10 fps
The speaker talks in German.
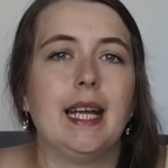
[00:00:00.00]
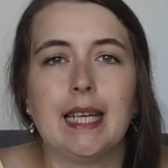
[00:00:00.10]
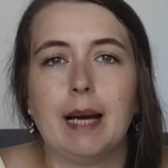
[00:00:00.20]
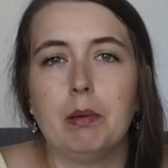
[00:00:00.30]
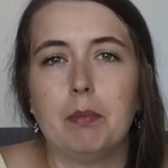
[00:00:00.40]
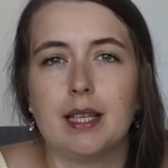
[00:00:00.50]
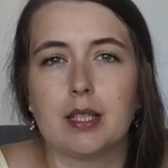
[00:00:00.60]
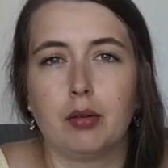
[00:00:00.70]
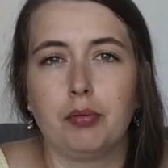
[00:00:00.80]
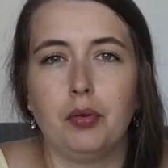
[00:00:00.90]
Ich habe immer
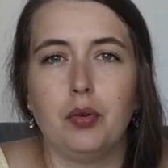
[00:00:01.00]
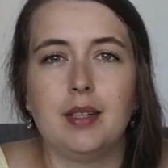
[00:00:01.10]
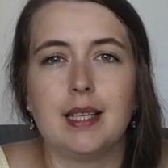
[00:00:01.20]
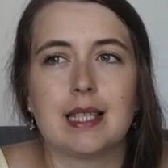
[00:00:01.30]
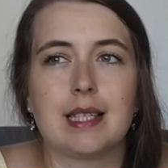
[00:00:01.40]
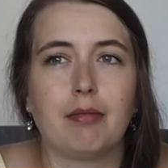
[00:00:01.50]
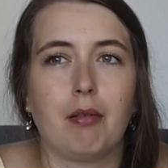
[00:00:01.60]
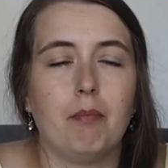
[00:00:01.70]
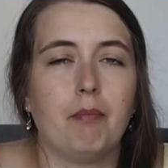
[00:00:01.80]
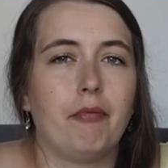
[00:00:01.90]
das Gefühl, dass
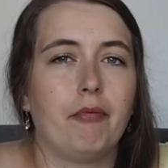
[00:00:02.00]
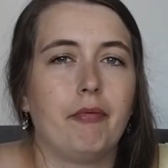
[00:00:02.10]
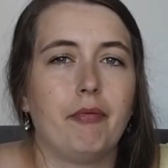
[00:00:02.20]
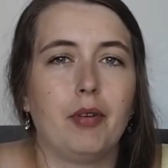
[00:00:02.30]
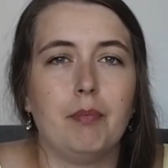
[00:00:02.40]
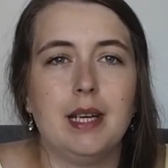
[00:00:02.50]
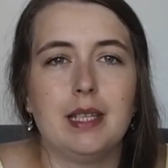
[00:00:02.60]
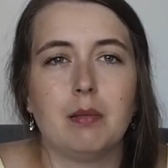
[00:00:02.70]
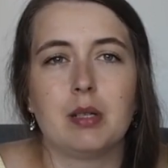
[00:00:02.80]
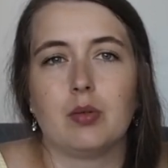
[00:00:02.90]
es für, für
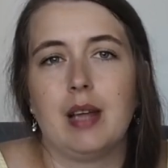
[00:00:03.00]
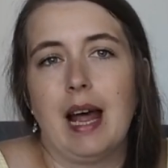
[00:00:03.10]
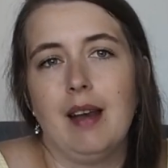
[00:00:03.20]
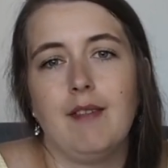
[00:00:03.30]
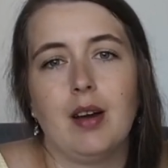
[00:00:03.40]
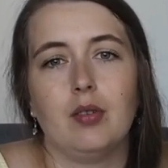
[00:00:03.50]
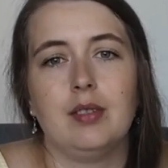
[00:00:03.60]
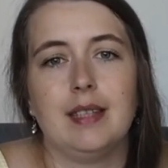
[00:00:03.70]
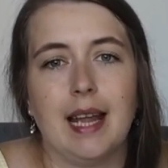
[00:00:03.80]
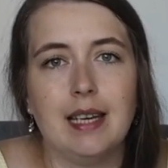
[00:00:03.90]
mich immer so ein Anfang
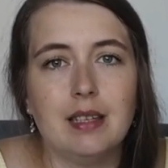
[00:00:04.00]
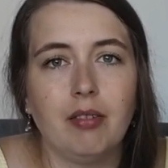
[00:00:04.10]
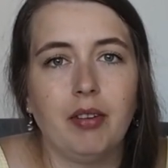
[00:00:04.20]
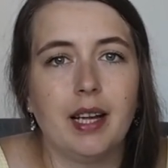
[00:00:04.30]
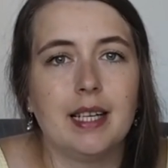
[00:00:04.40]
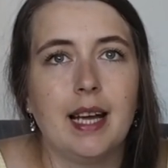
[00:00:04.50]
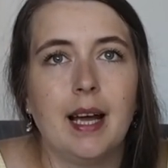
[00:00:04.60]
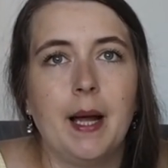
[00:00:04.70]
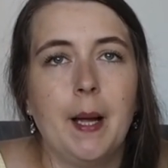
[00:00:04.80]
und ein Ende fehlt